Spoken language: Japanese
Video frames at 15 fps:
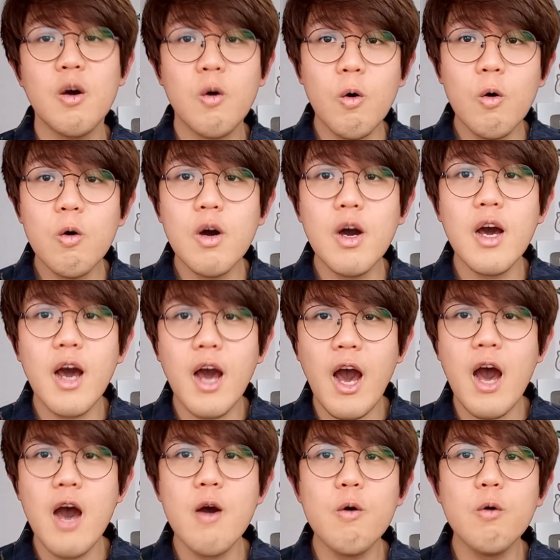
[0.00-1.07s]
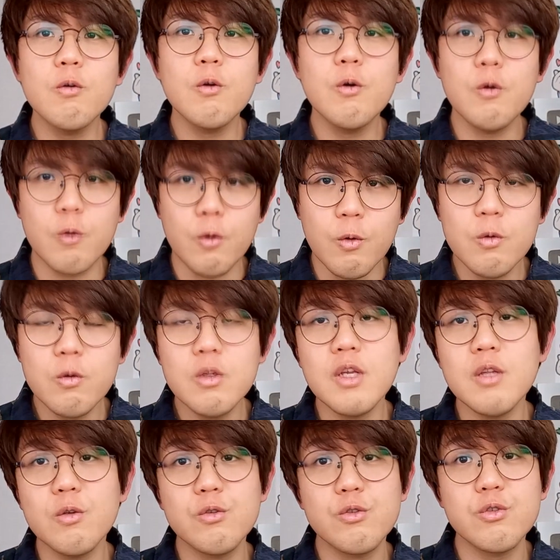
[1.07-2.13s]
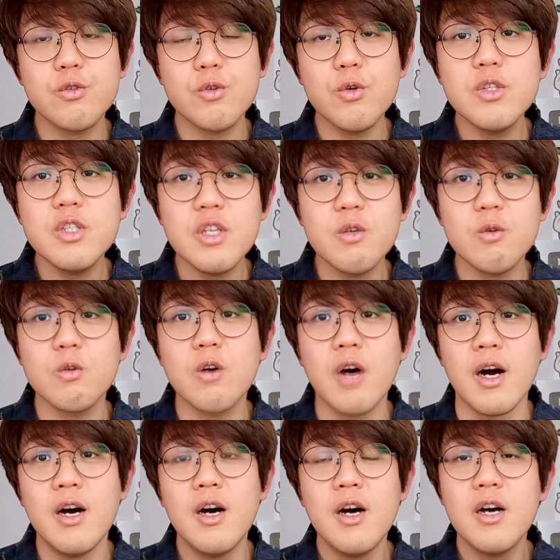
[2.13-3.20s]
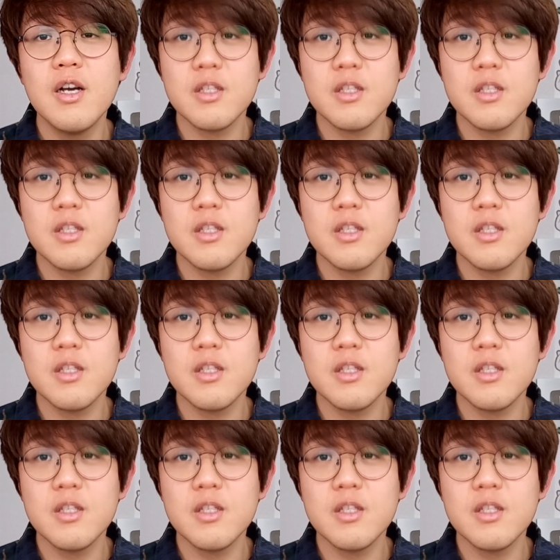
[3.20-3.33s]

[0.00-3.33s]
ここが韓国の領土だと主張しているのか、